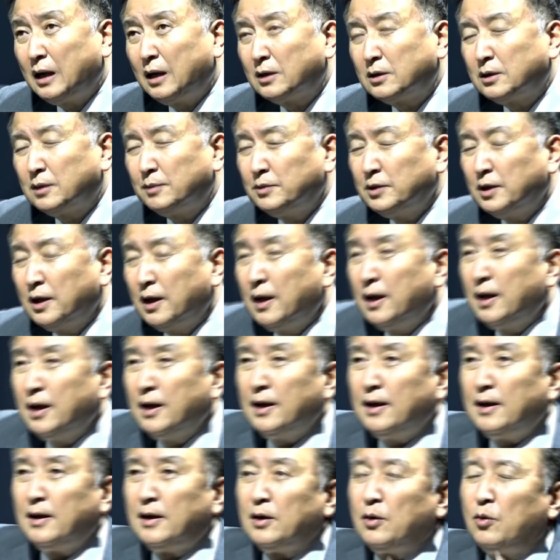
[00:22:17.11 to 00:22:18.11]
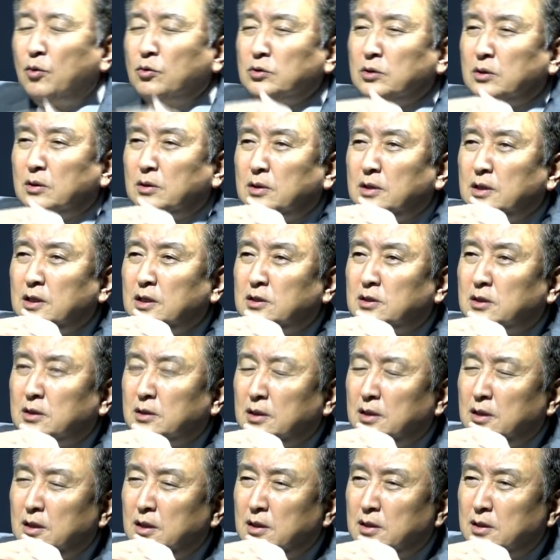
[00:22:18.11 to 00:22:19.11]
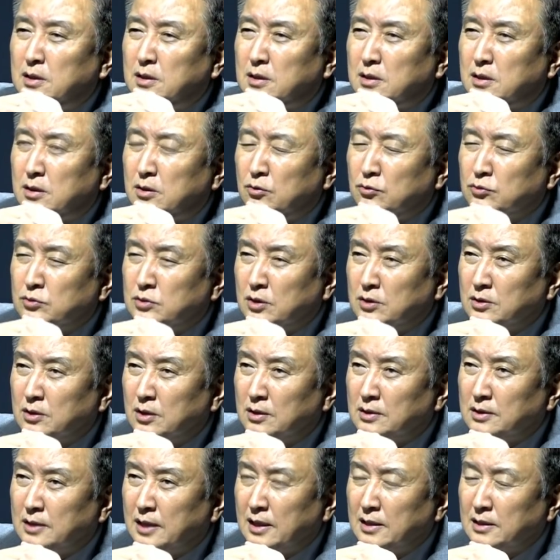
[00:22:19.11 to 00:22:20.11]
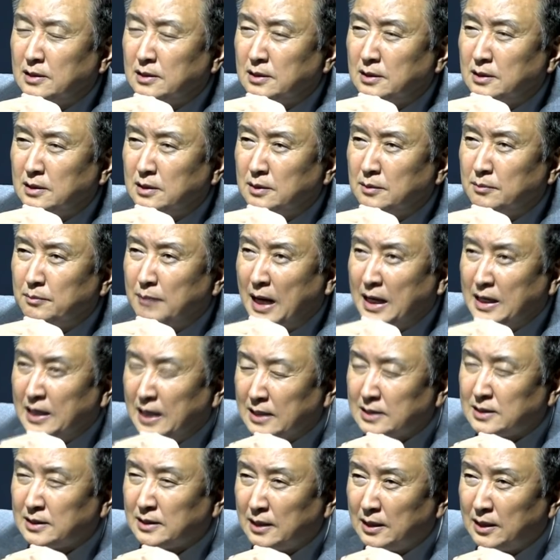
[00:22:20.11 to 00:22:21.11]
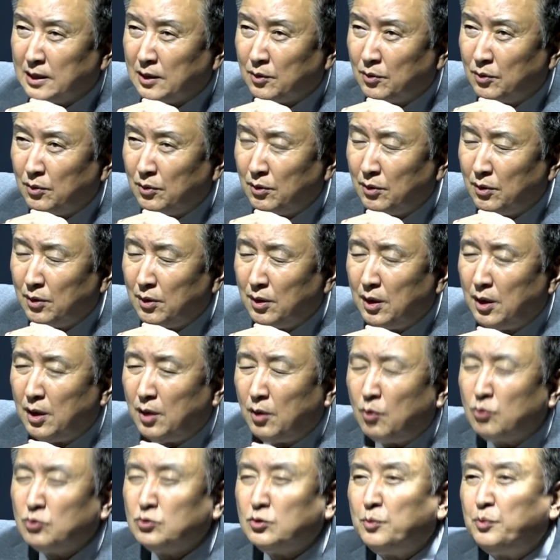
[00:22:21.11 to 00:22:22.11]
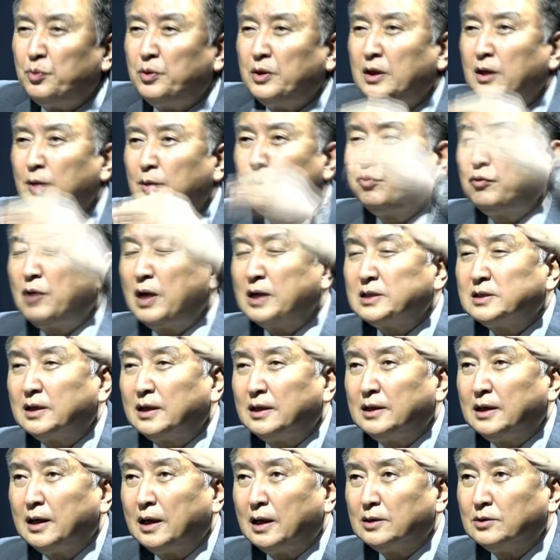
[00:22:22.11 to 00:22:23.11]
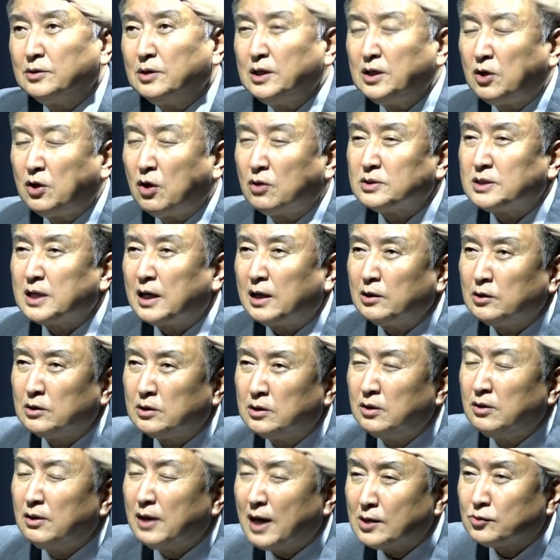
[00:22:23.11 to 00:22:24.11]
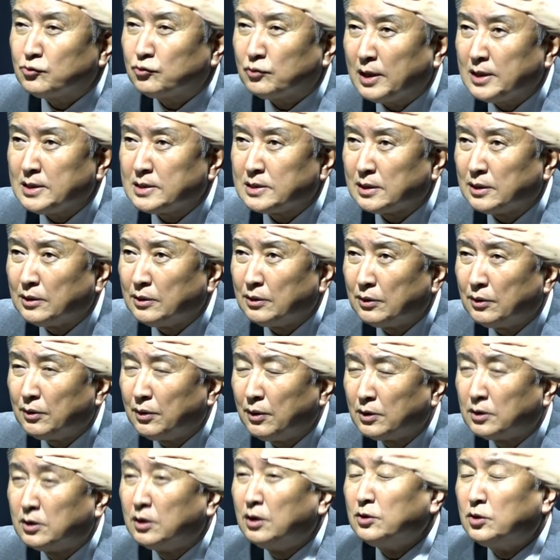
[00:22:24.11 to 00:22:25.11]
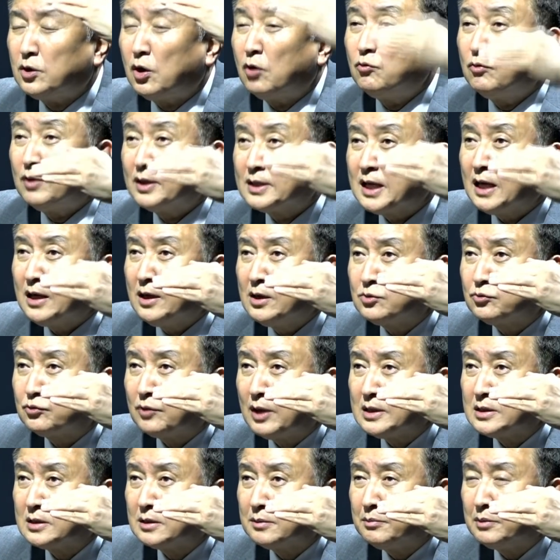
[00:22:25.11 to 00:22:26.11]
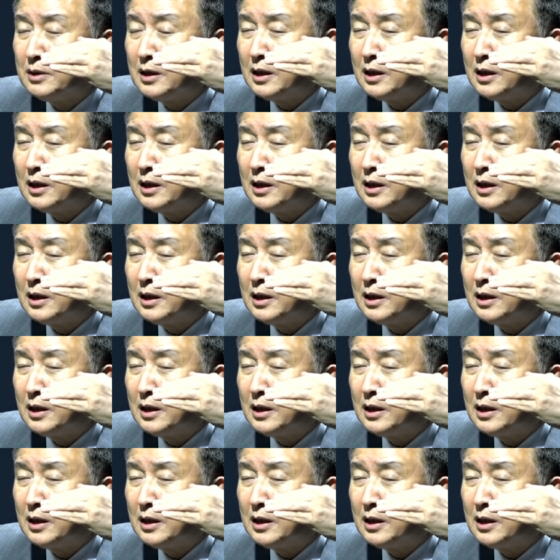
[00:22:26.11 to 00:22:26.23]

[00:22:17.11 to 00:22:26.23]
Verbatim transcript: 그러면 홍, 이, 이 윤석열 때는 마이너스가 되고 홍준표에 플러스가 돼가지고 이 격차가 늘어날 수가 있어요. 네. 그런 경우가 생길 수가 있습니다.